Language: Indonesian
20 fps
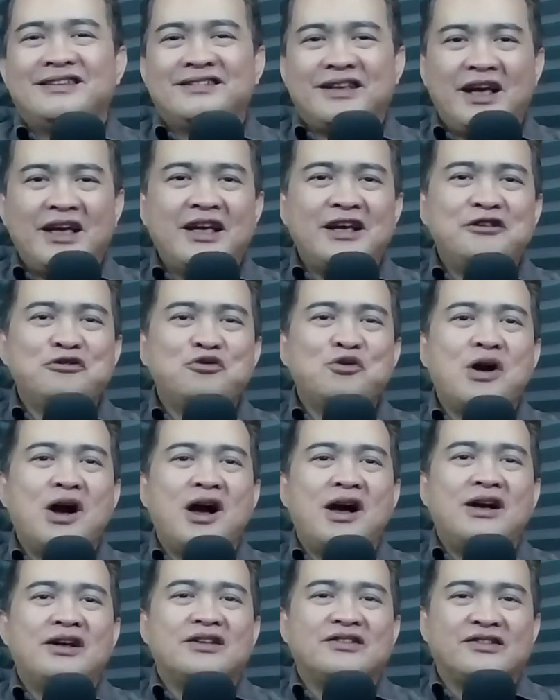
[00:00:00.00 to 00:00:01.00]
Saya
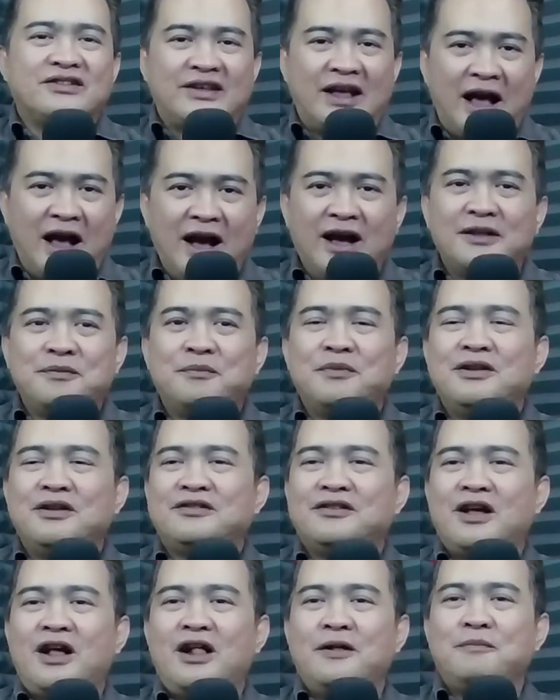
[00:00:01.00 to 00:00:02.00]
juga sangat
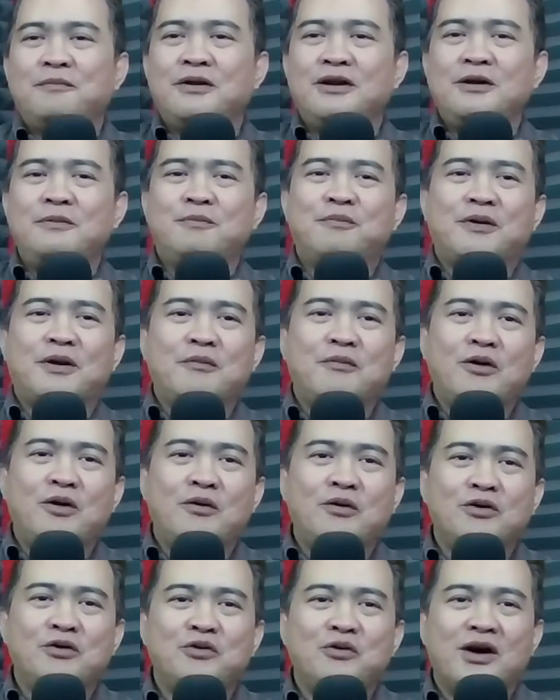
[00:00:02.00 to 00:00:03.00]
menyesal pilih
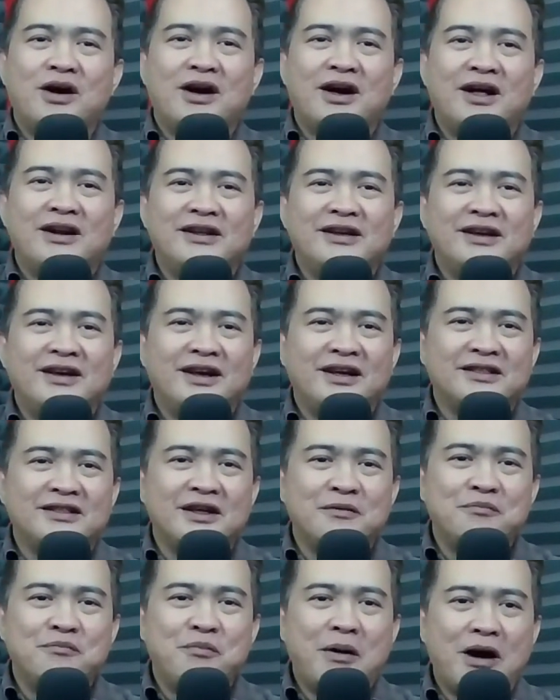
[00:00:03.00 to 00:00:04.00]
Prabowo dua kali
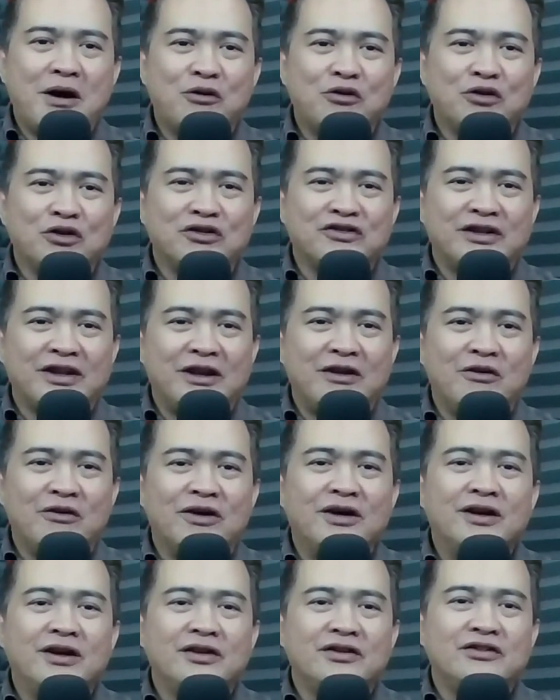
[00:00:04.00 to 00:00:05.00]
kata Bakul
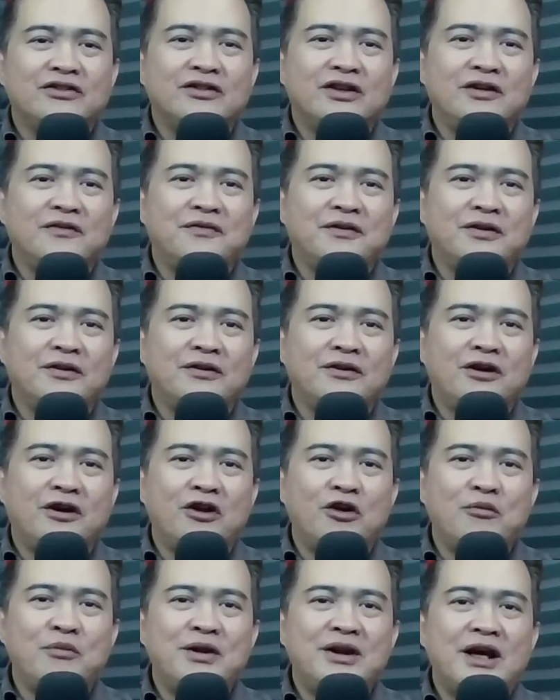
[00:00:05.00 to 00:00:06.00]
Sego ya. Astagfirullah.
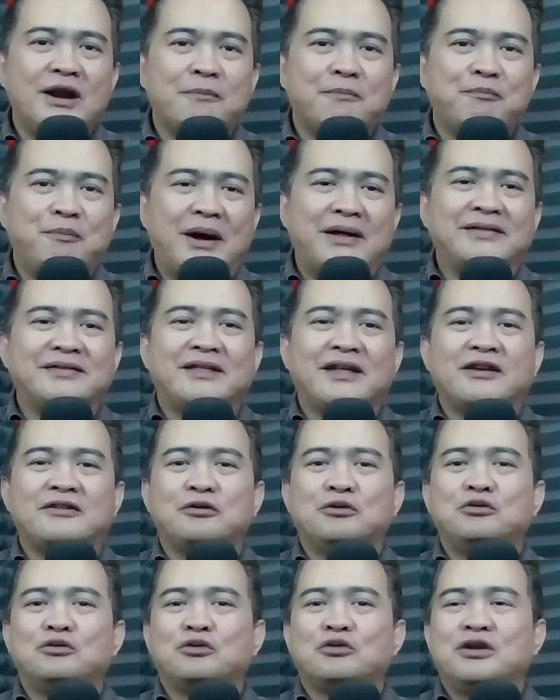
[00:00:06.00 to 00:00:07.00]
Kalau benar
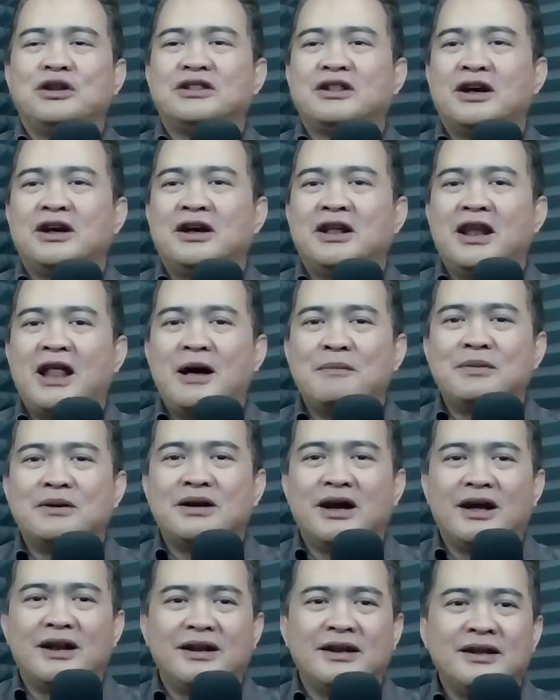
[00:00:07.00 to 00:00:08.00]
pantas untuk
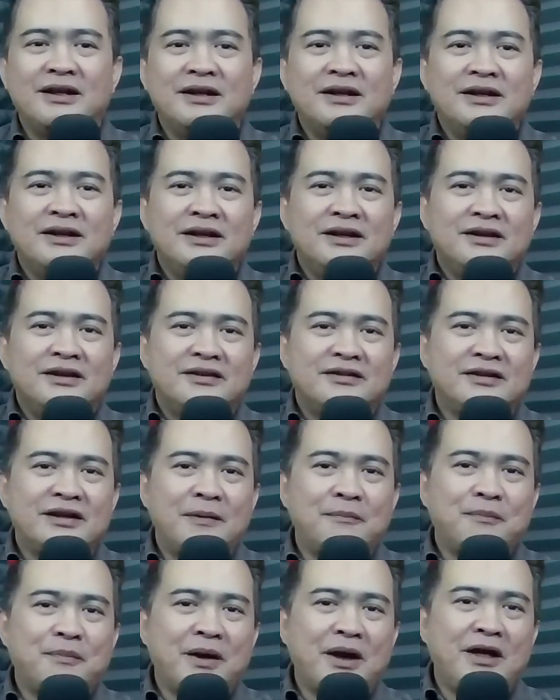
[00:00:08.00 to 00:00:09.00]
ditenggelamkan.
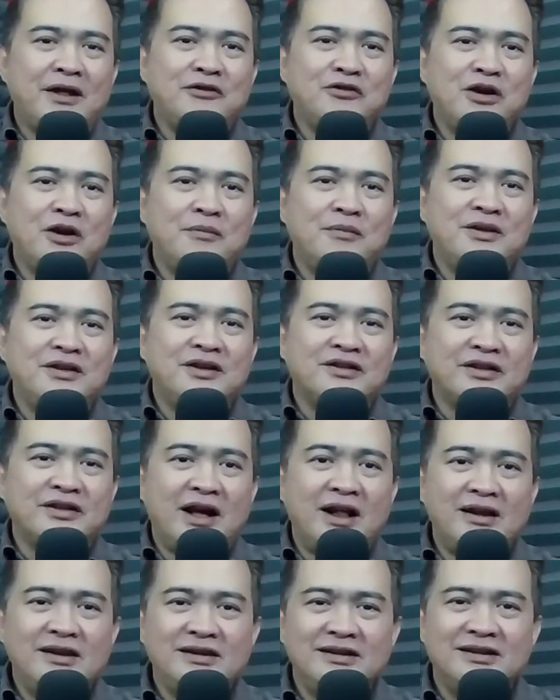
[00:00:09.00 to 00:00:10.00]
Sampean juga
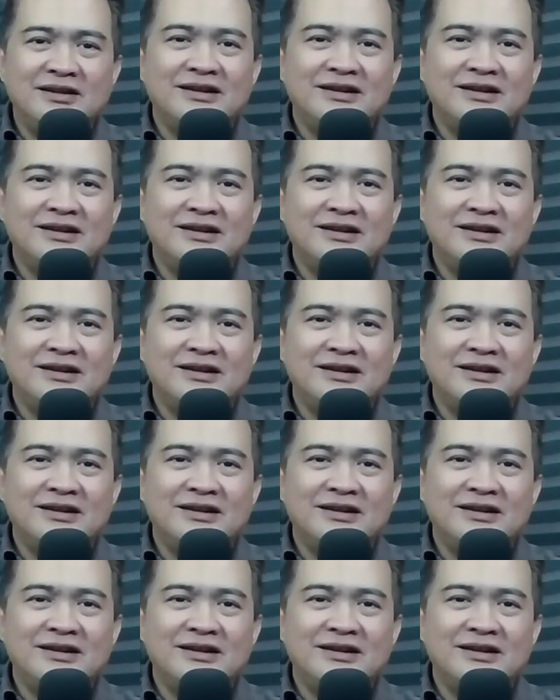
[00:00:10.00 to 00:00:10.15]
menyesal?